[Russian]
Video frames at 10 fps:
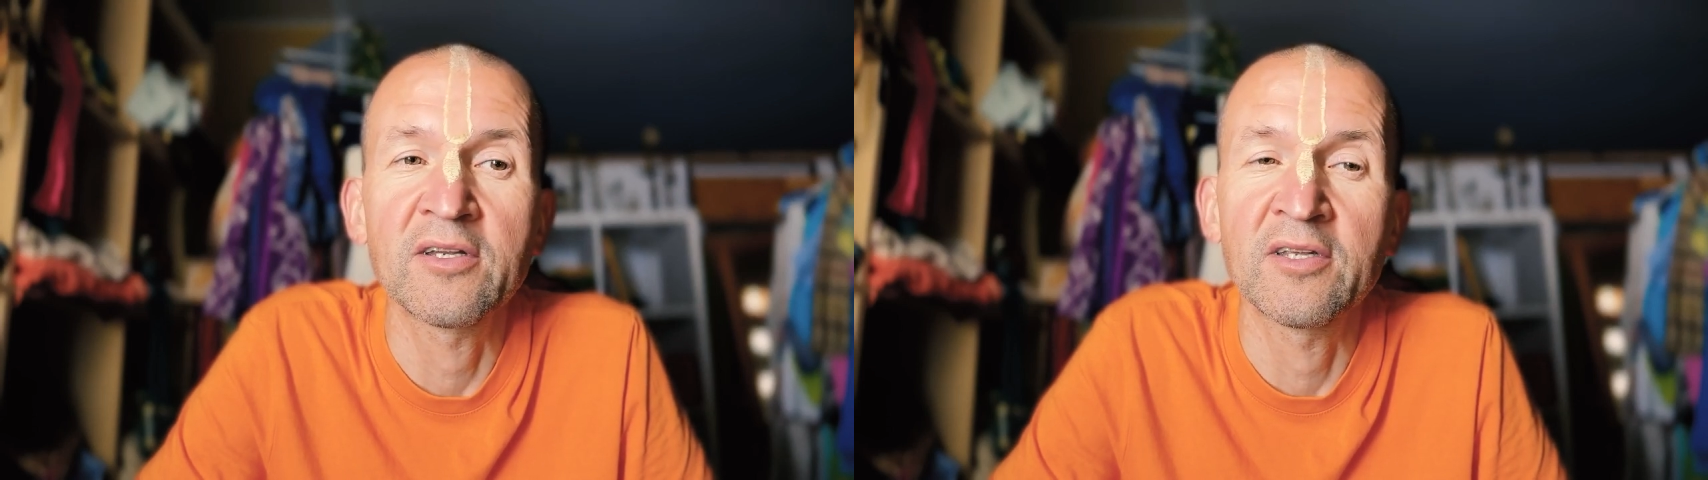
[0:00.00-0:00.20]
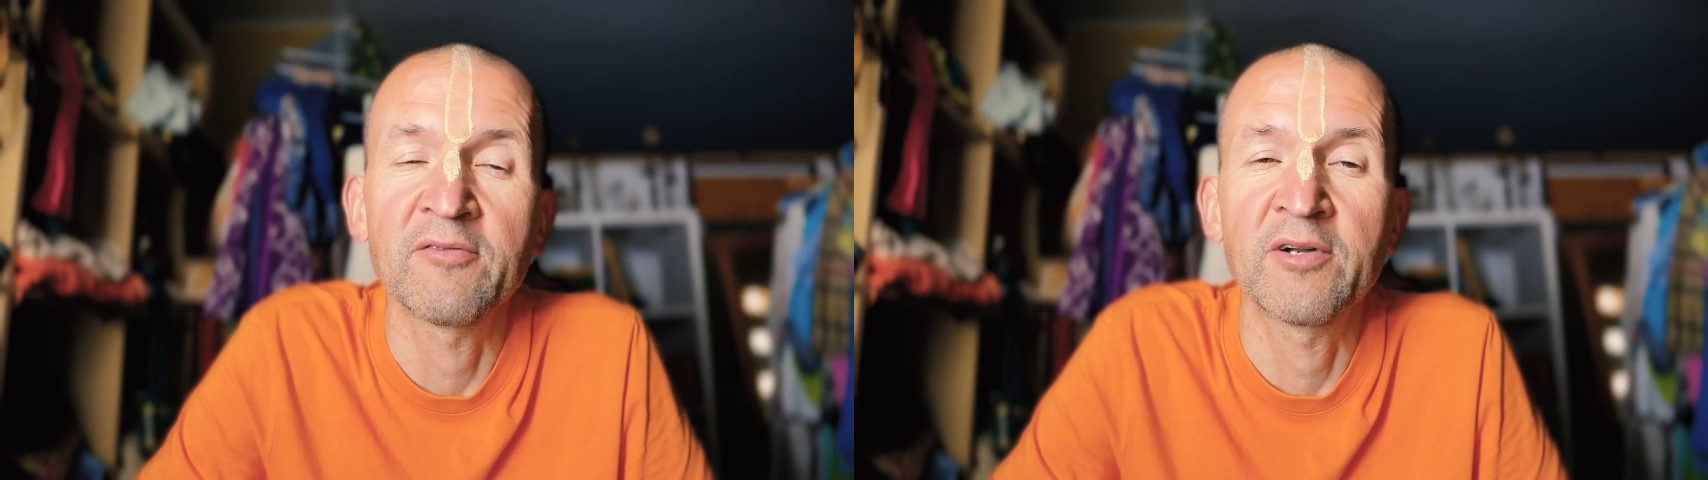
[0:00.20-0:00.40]

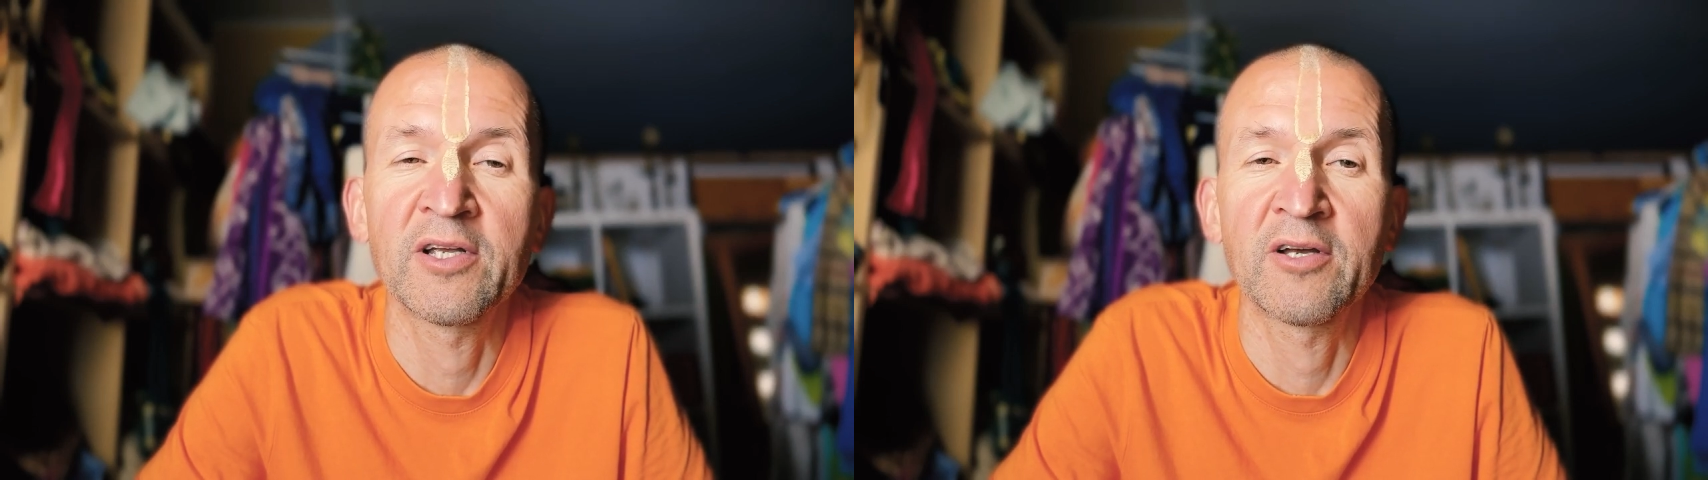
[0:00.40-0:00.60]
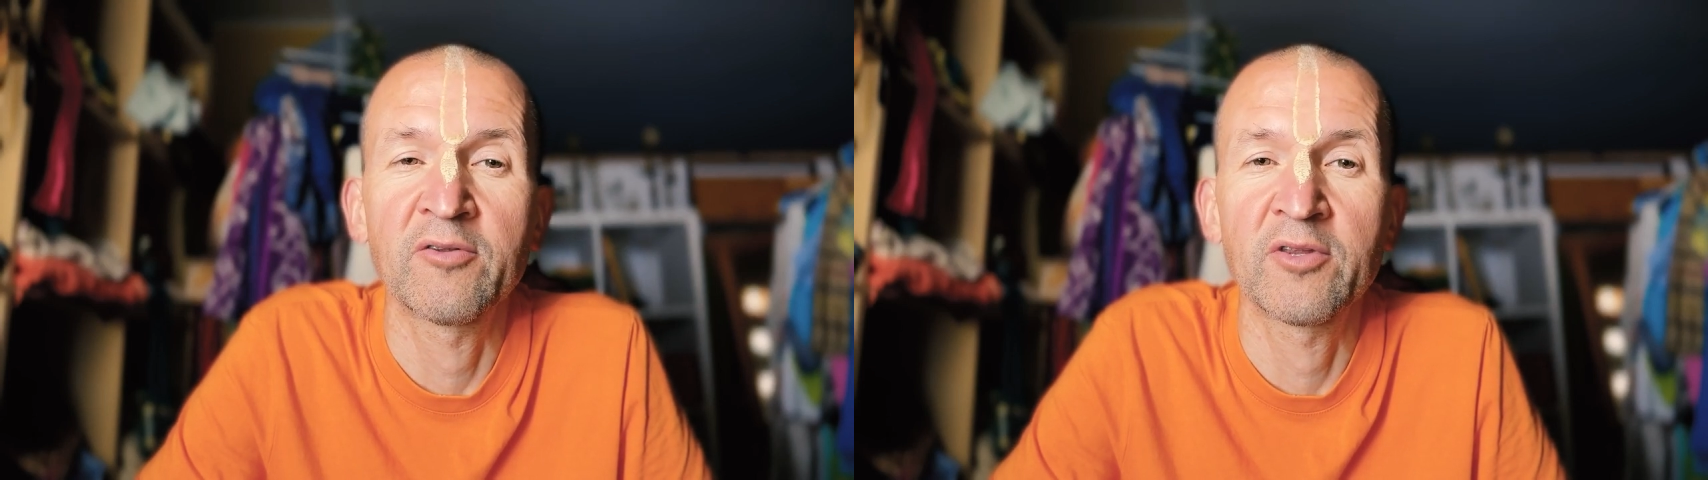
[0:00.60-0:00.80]
не
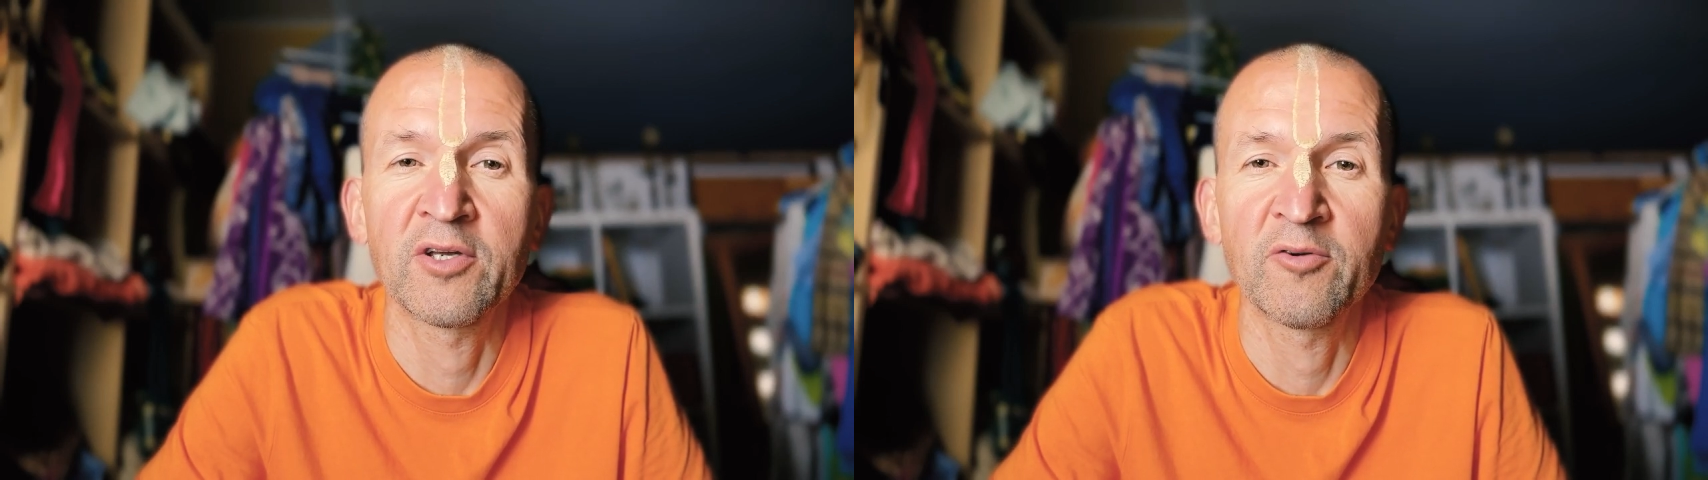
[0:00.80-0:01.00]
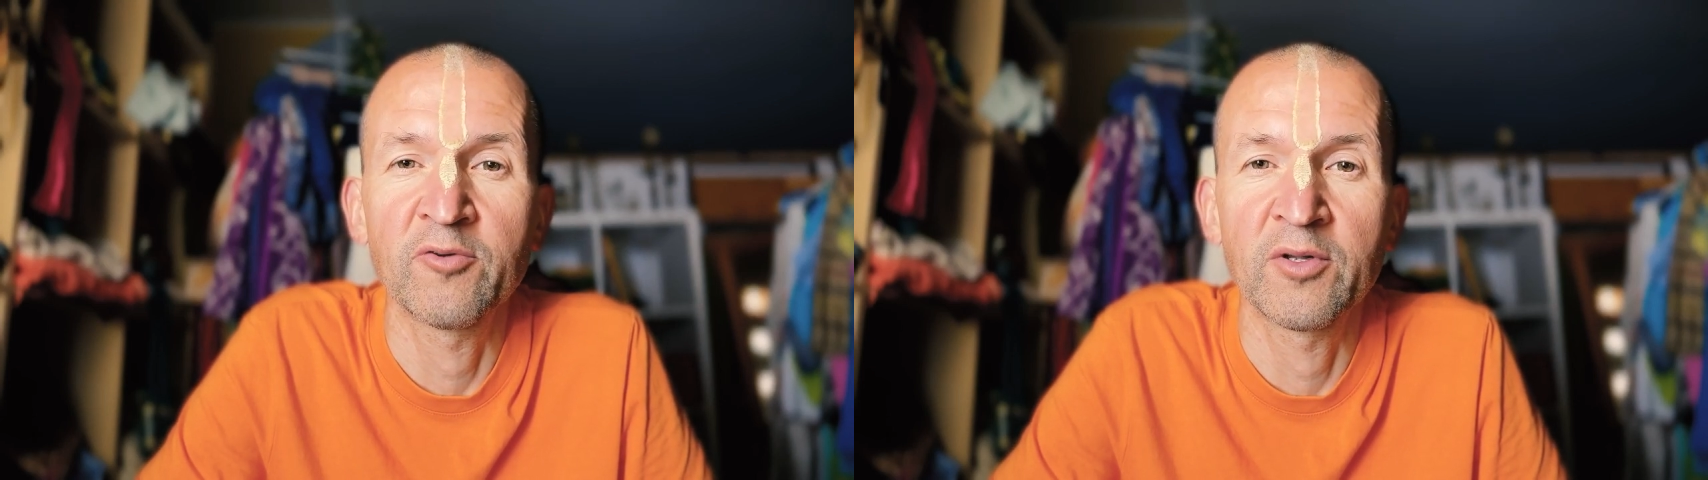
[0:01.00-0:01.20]
влияют
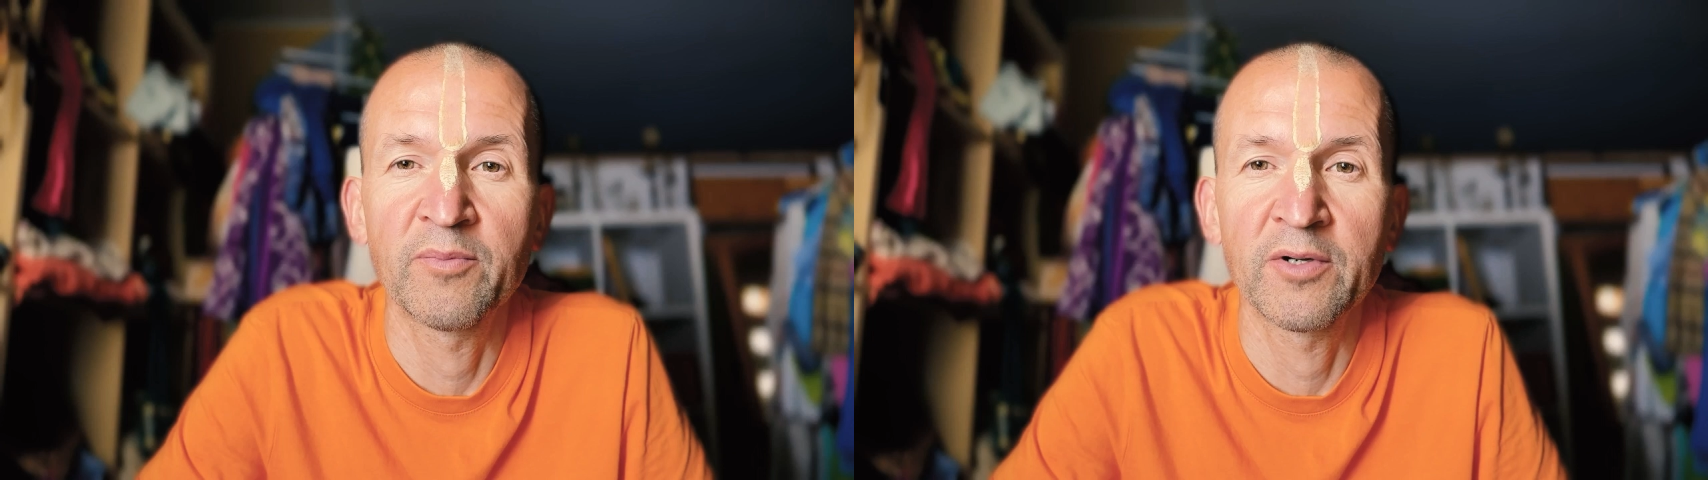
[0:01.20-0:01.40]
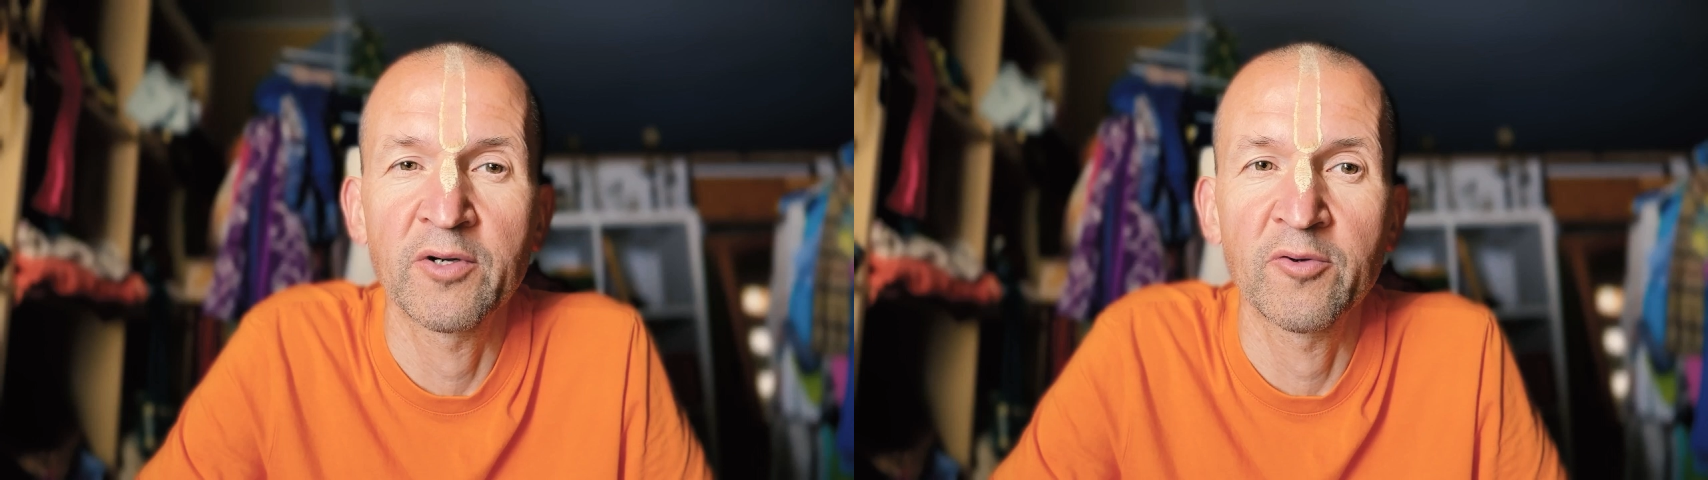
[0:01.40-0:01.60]
тригуны
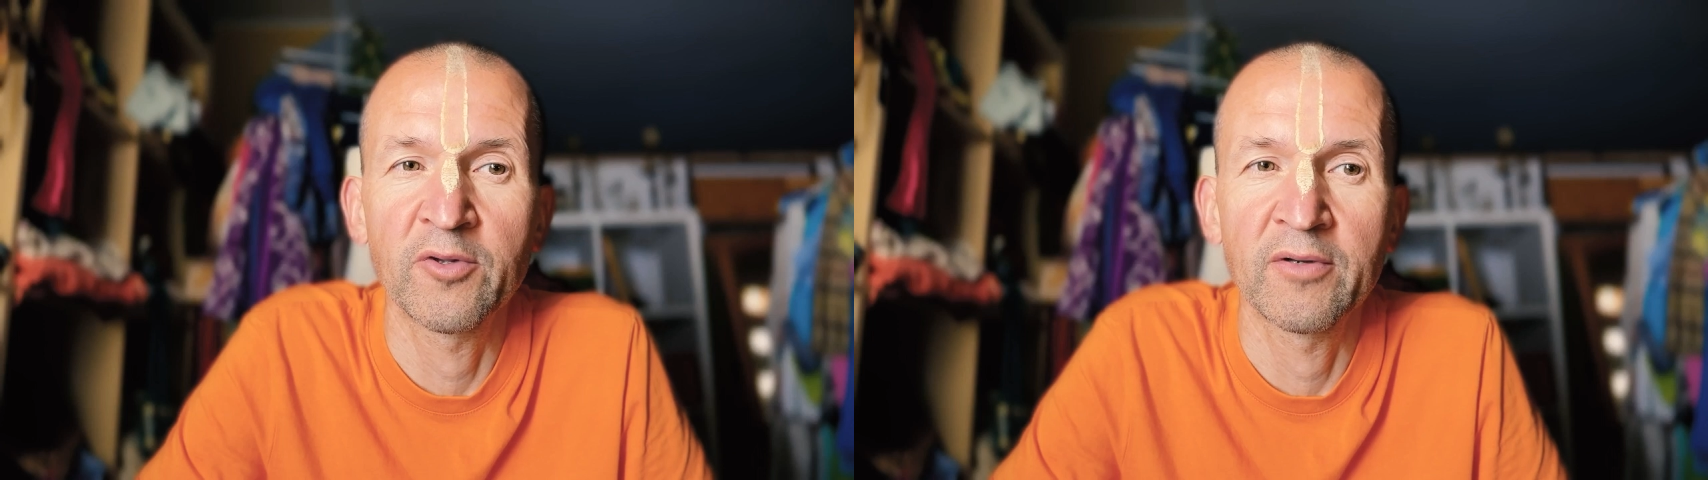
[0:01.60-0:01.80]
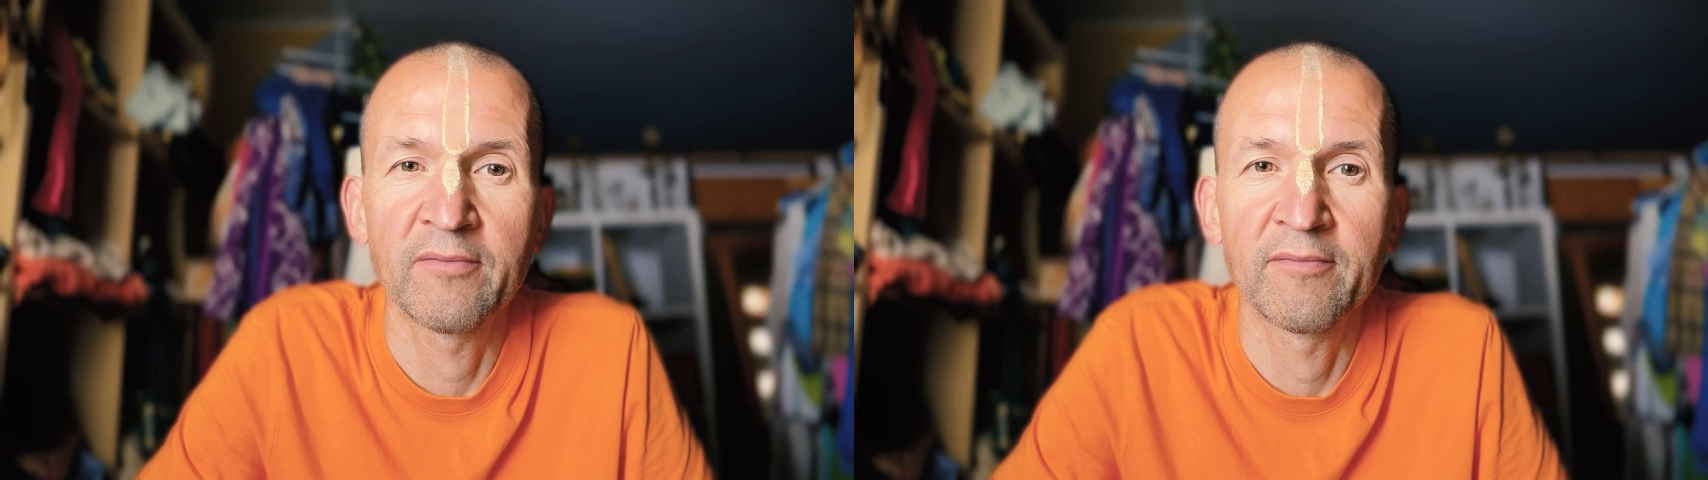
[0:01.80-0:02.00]
природы.